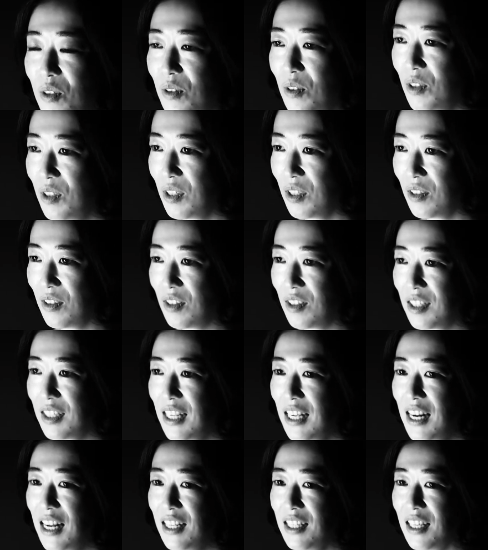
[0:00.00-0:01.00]
美しく
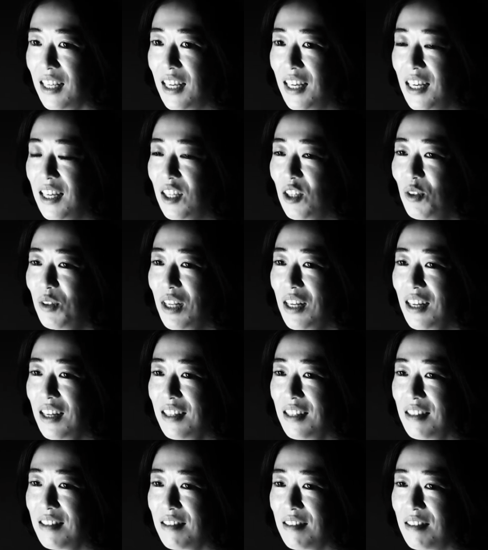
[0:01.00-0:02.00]
さらに豊
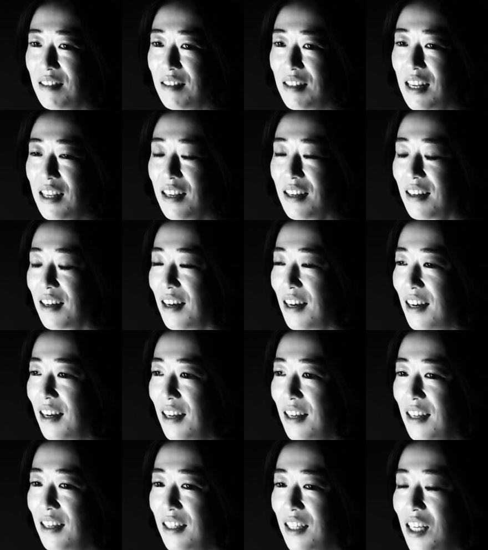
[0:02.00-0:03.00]
かにする何か
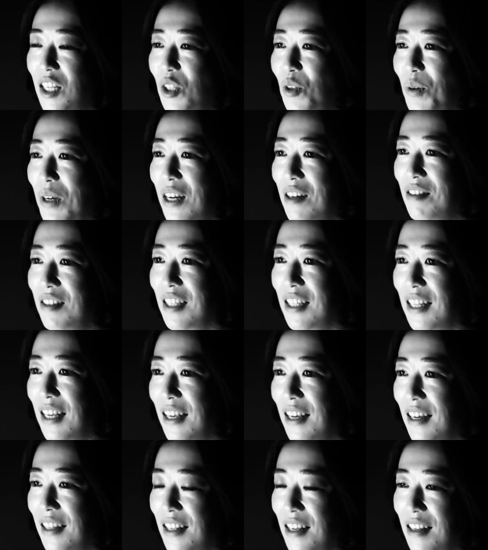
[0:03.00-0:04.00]
ヒントがあるんじゃな
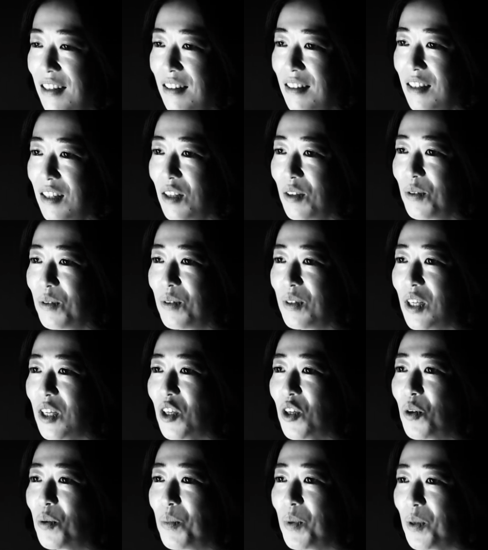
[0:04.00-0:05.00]
いかなっていうふうに
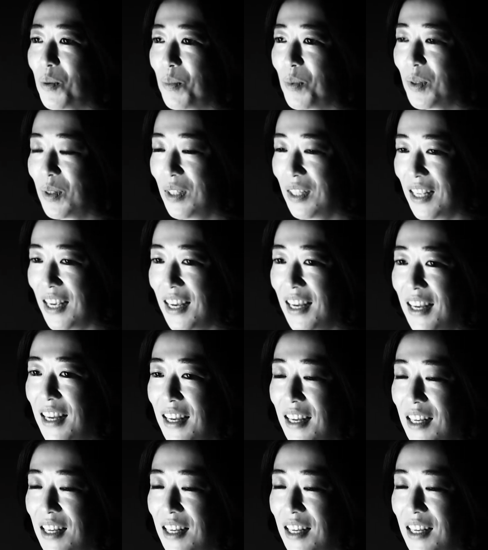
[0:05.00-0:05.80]
興味を持って、